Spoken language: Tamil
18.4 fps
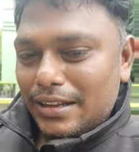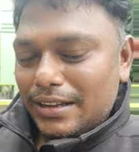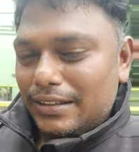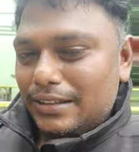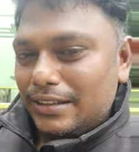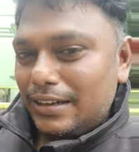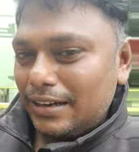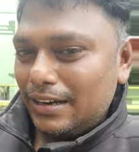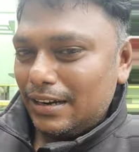
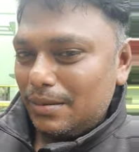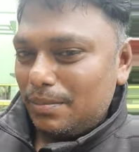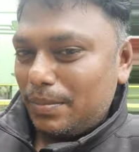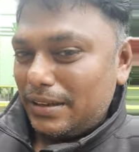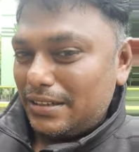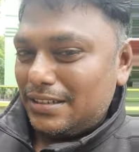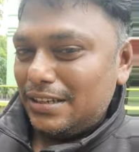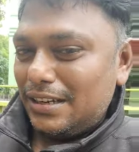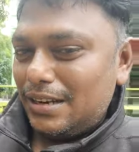திருடர்கள்
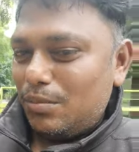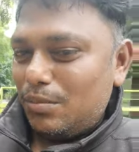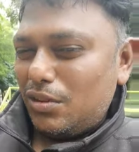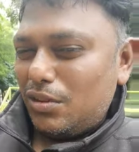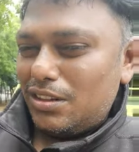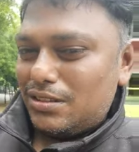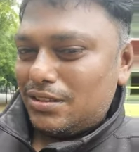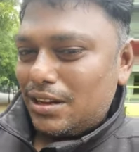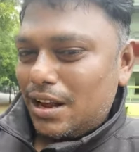பசியில்
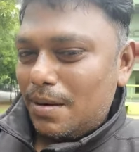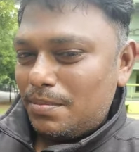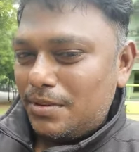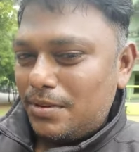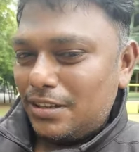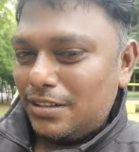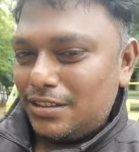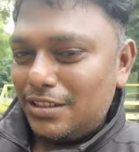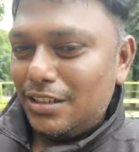முத
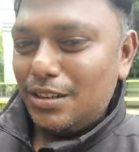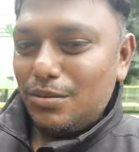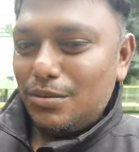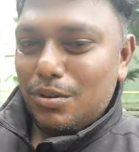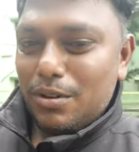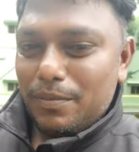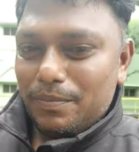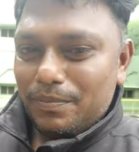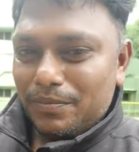சாப்பிட்டுட்டு
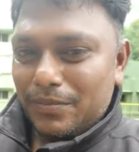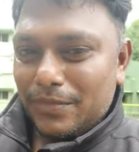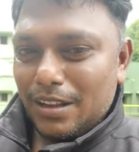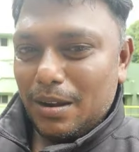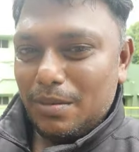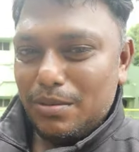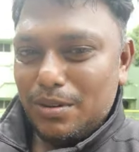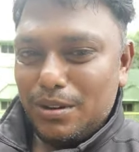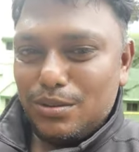திருடுவோம்
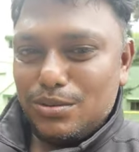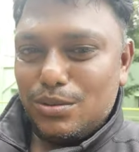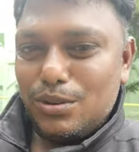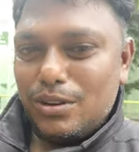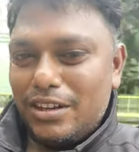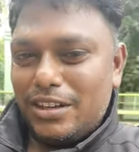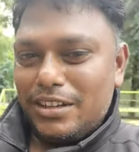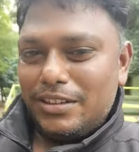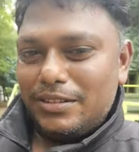அப்படின்னு
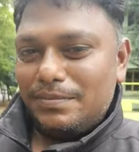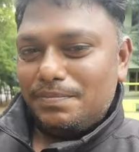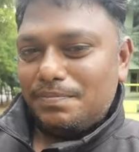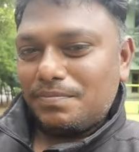சொல்லிட்டு